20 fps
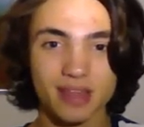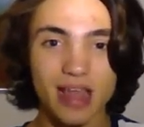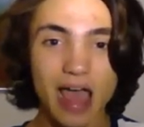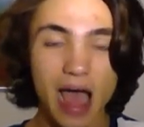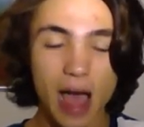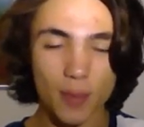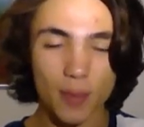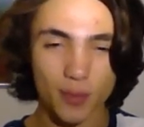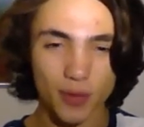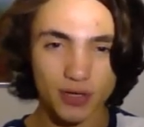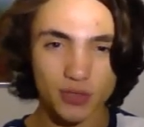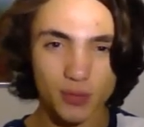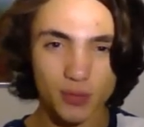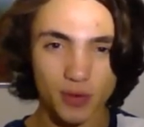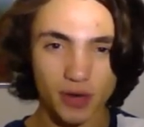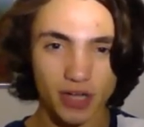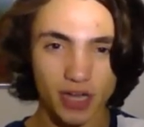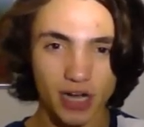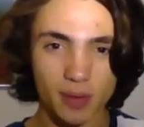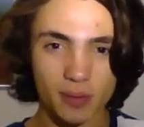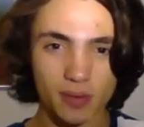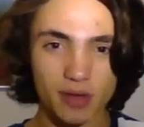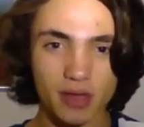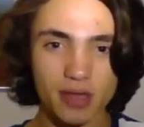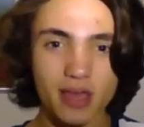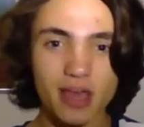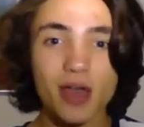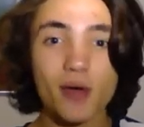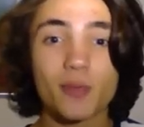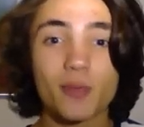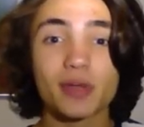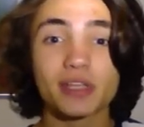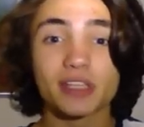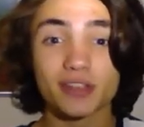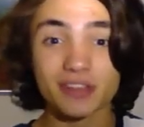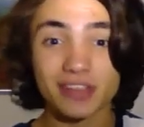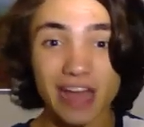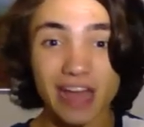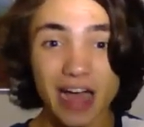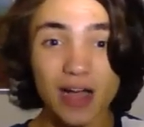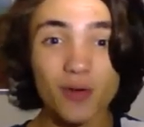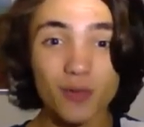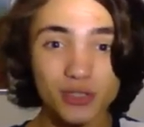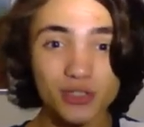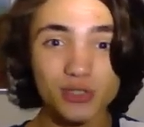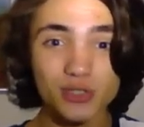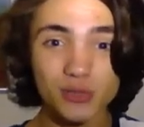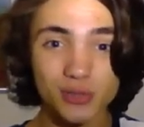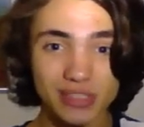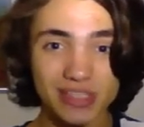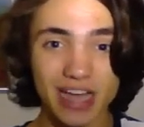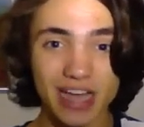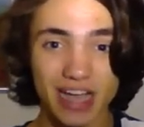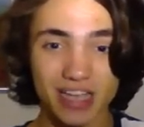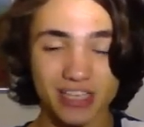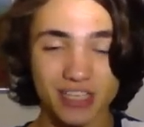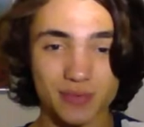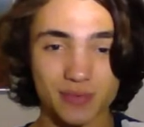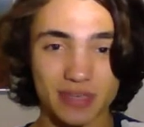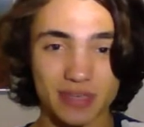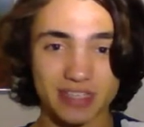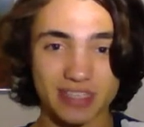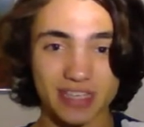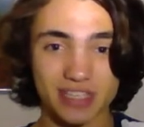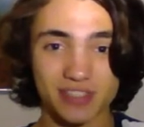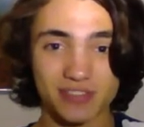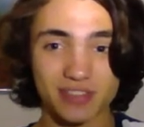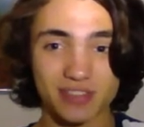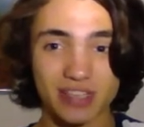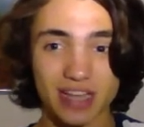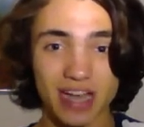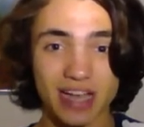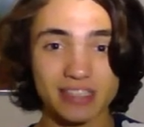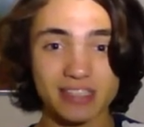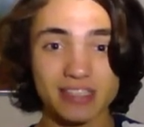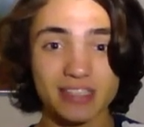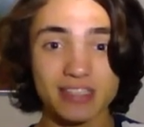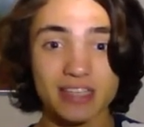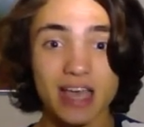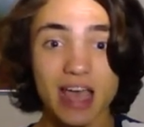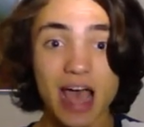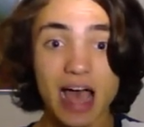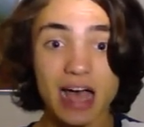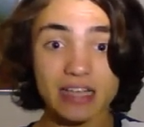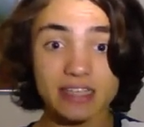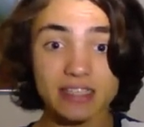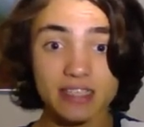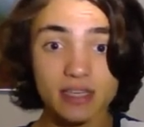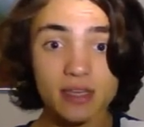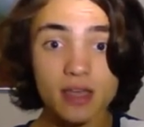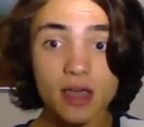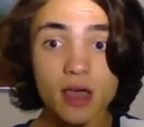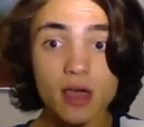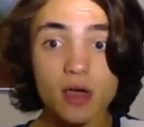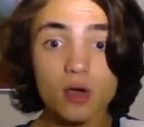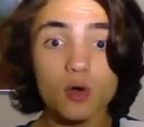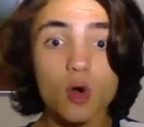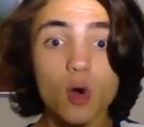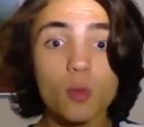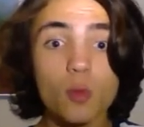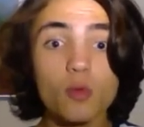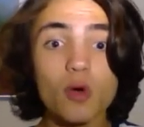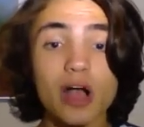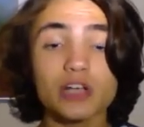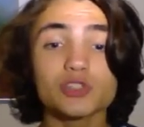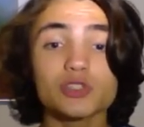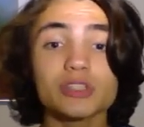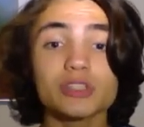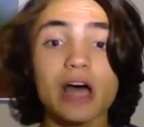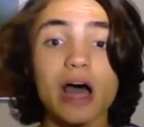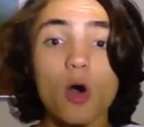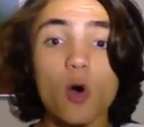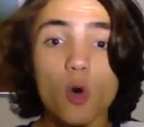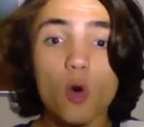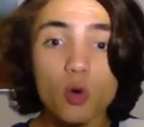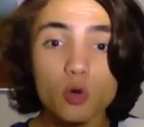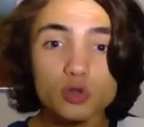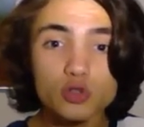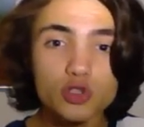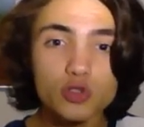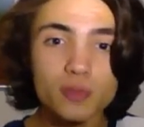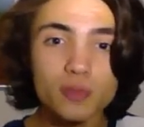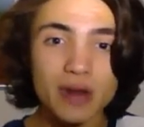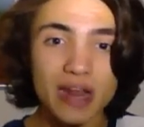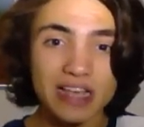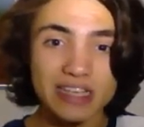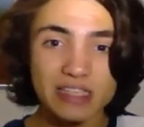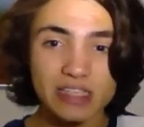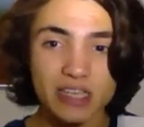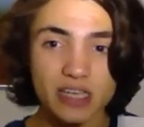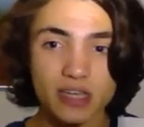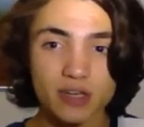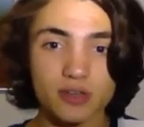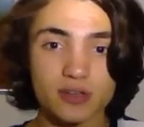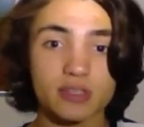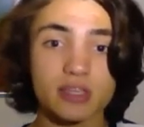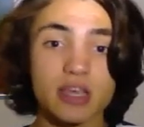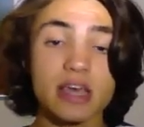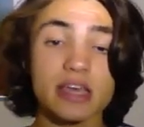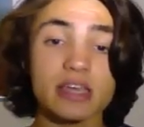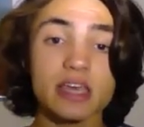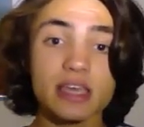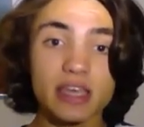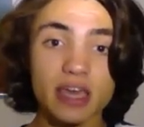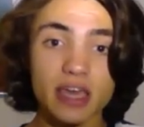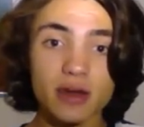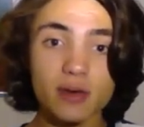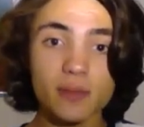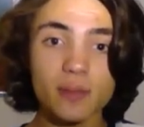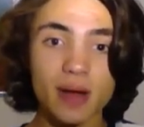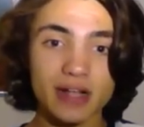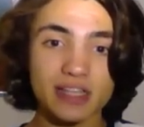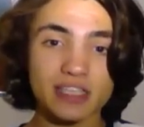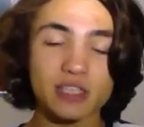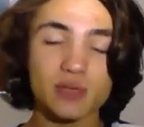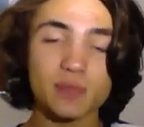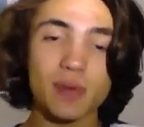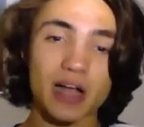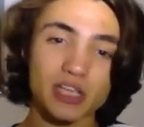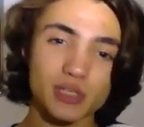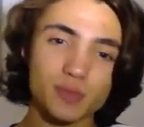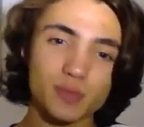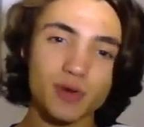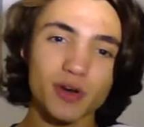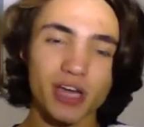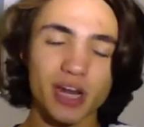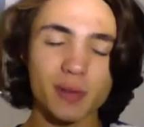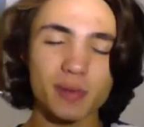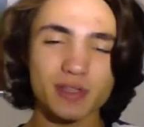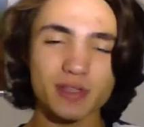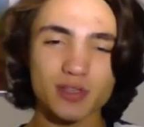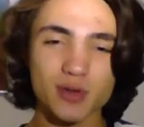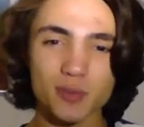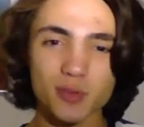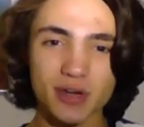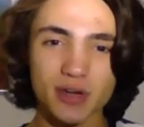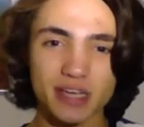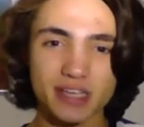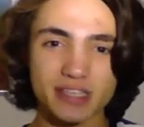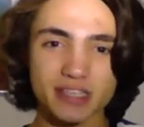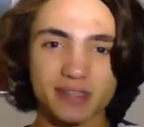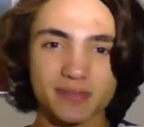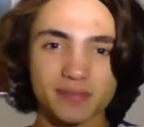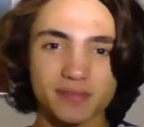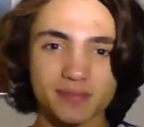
Após o programa, eu pretendo dar continuidade às minhas atividades, assim como ajudar outros brasileiros que queiram participar de programas como esse.